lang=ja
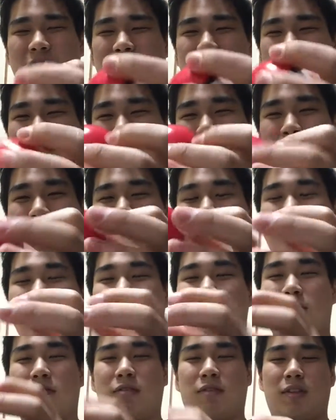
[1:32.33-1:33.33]
これ3つ
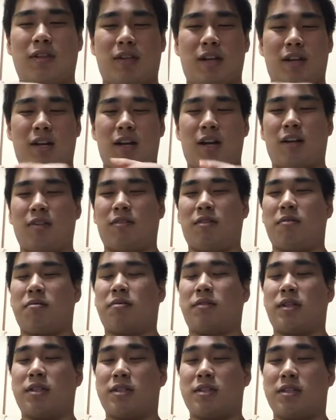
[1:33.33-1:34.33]
揃ったから、あとは
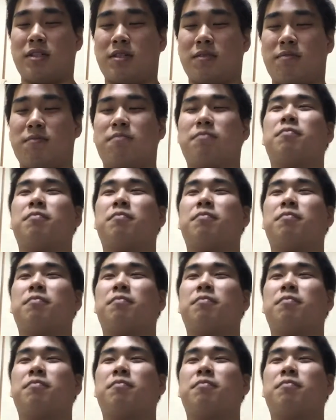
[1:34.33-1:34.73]
2つ